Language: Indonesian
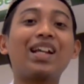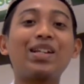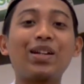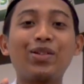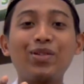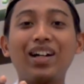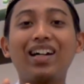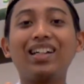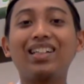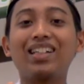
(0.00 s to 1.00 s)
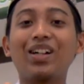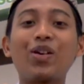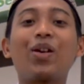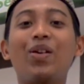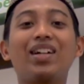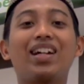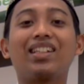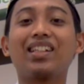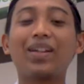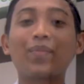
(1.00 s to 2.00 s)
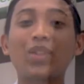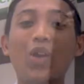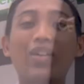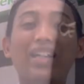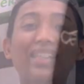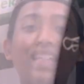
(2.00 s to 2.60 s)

ada dua golongan orang